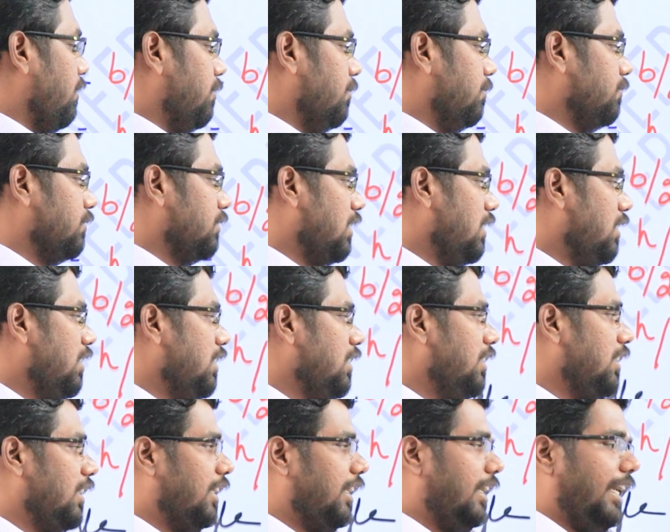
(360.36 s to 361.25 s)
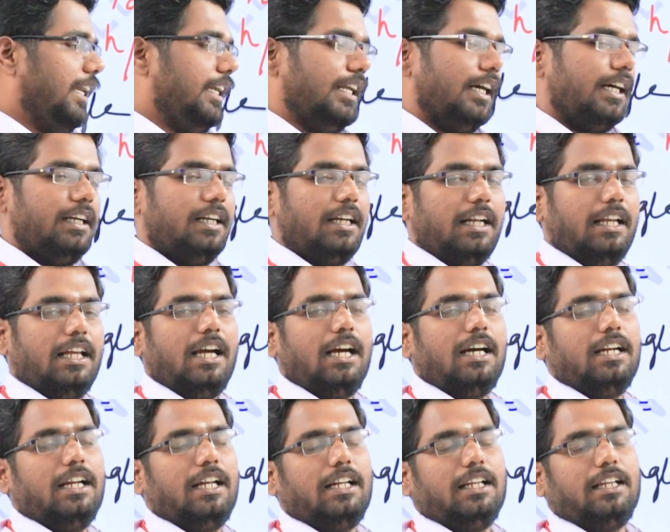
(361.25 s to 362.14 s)
இருக்கும் ரைட் ஆங்கிள்
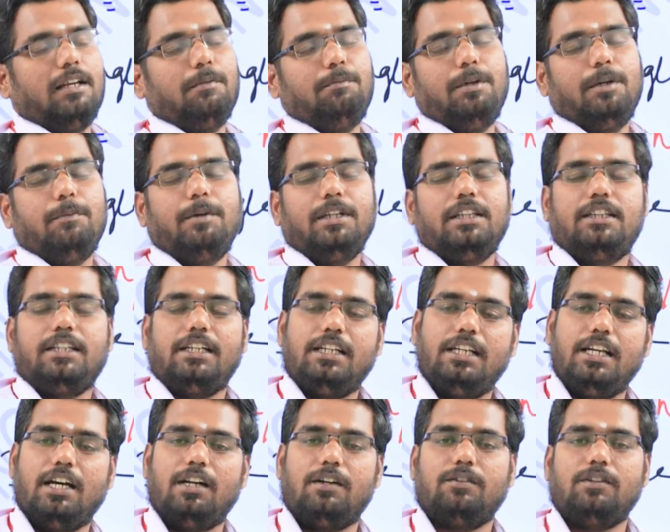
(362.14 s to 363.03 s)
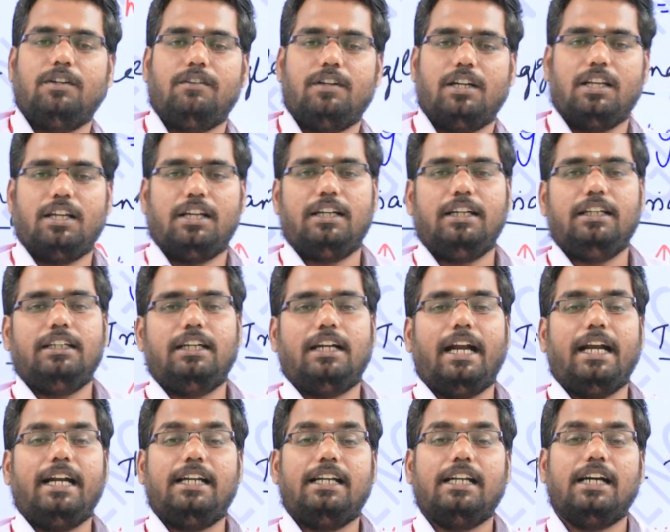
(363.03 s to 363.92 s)
ட்ரையாங்கிளாக இருந்தால் பி பை த்ரீயாக இருக்கும் அவ்வளோதான்
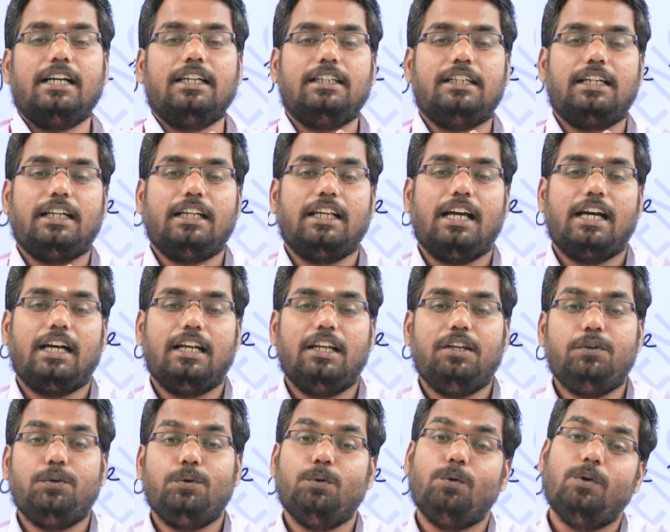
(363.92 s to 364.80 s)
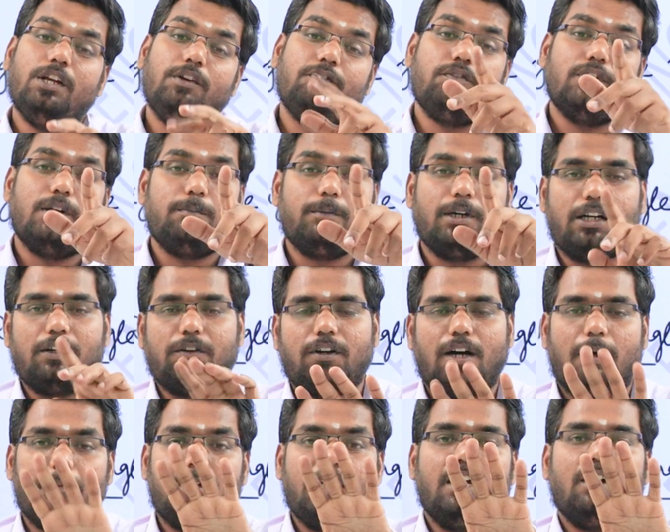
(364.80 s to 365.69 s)
ரைட் ஆங்கிள் ட்ரையாங்கிளாக யூனிஃபார்மாக
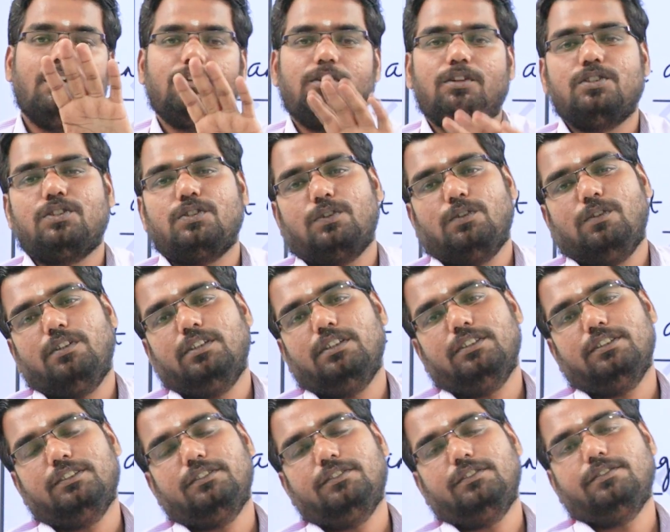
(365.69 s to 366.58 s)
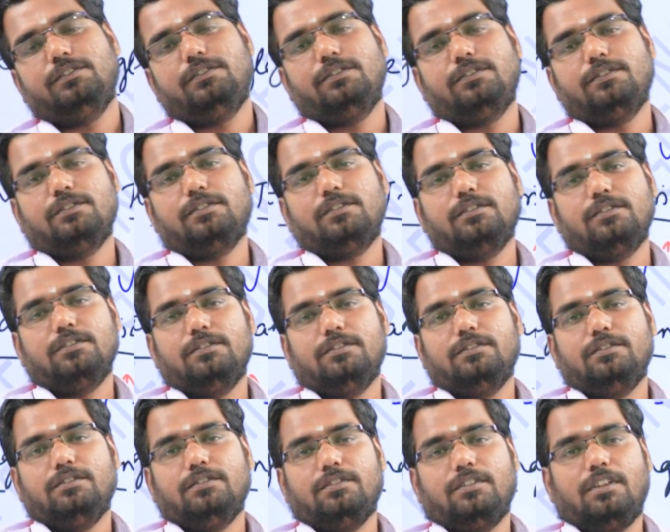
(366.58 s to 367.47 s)
இருக்கும் அப்படியே ஆற்றுல வச்சுக்கோங்க
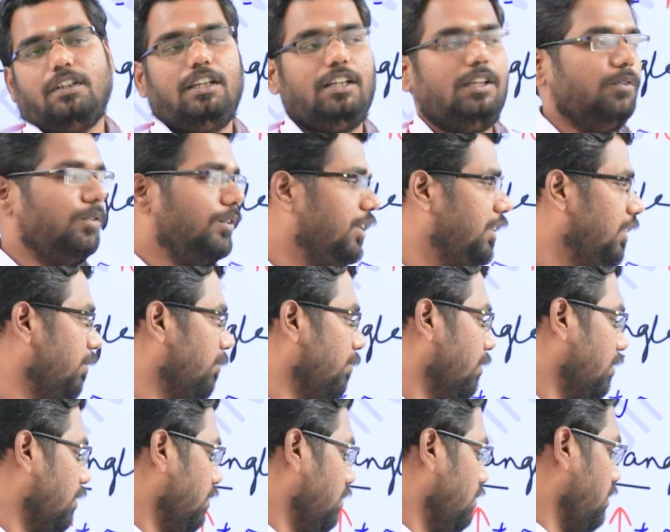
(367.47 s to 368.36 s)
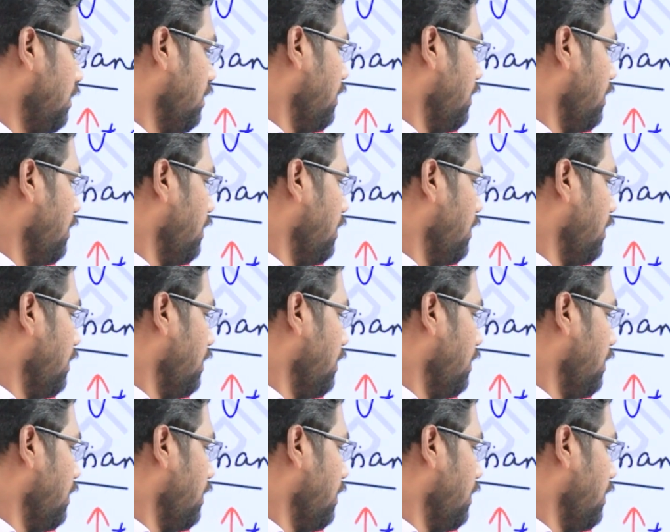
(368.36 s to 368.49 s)
இதுவும் இதுவும்